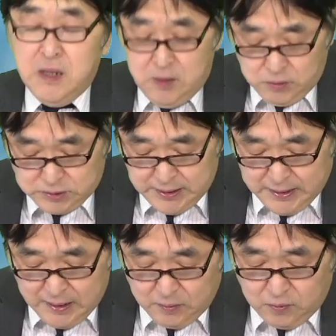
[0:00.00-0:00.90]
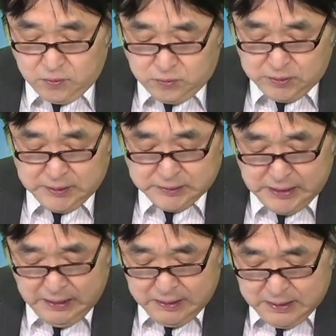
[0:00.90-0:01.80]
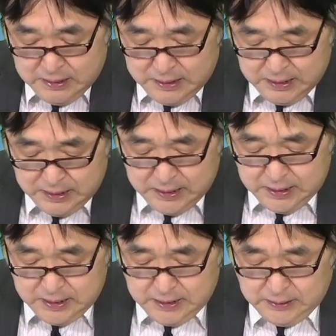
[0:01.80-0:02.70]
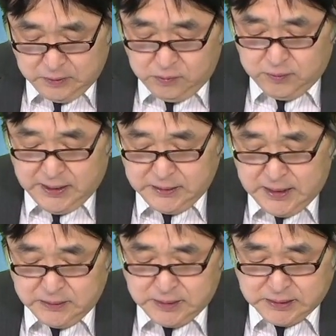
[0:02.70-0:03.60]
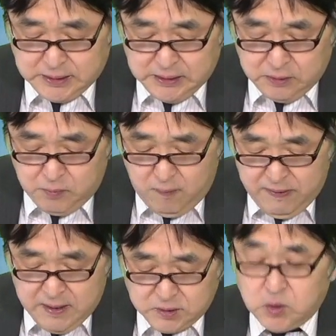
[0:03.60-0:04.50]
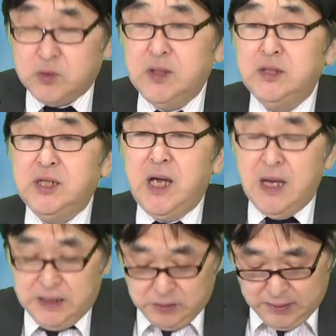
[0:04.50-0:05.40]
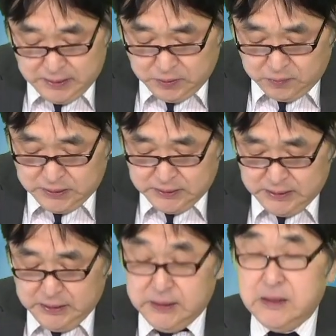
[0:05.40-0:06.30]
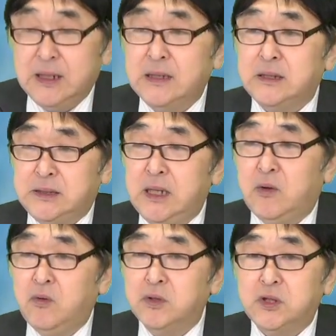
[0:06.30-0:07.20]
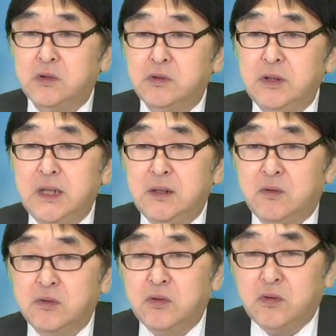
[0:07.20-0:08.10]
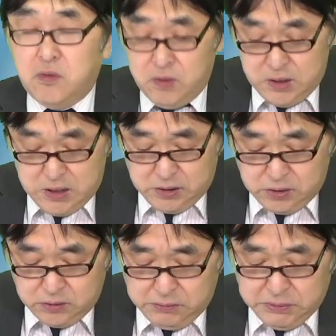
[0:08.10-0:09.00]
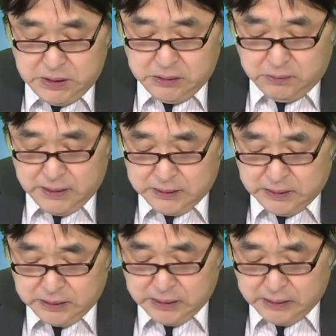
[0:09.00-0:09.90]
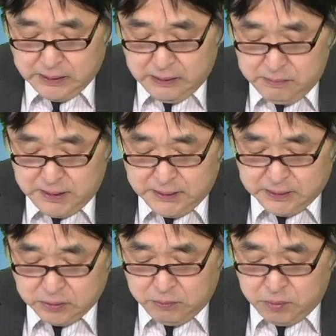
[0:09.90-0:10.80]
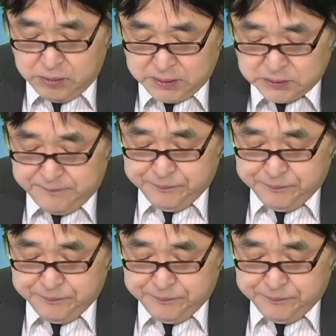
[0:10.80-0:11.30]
そして括弧ろくですね、えー、いろいろ書いてあるんですけれども、直近四半期の営業利益がですね好調と言えることという意味で捉えていただければいいかと思います。